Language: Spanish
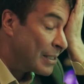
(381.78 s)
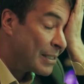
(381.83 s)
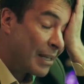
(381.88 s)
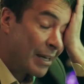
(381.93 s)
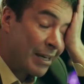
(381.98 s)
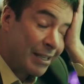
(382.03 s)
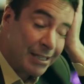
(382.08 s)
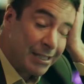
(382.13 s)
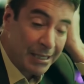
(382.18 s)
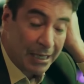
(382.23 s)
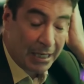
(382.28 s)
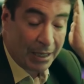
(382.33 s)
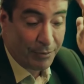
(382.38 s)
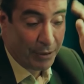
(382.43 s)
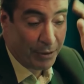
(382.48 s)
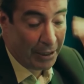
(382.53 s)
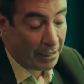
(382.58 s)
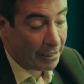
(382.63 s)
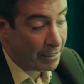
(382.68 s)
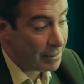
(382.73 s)
en las tierras esas
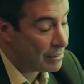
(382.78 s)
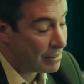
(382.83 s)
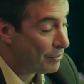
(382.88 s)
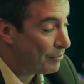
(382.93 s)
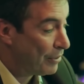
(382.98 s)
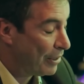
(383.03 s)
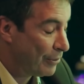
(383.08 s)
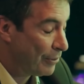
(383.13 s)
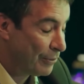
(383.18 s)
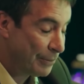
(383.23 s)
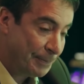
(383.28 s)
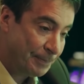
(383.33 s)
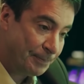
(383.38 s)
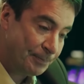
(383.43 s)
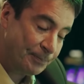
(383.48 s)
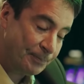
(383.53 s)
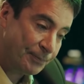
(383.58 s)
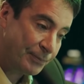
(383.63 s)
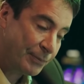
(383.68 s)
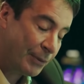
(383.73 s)
que me dijiste, mal.
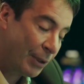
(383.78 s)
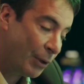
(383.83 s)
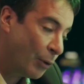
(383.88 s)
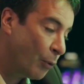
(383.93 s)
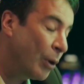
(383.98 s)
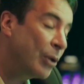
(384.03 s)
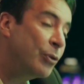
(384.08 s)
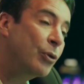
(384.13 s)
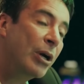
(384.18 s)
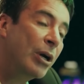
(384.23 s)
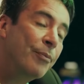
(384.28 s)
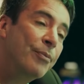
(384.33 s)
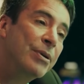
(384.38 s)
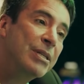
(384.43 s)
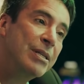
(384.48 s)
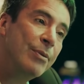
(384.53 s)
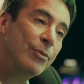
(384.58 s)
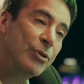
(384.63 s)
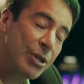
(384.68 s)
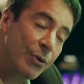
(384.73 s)
¿Cuándo es que
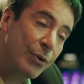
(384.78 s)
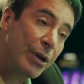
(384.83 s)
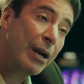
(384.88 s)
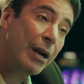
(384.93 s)
empezamos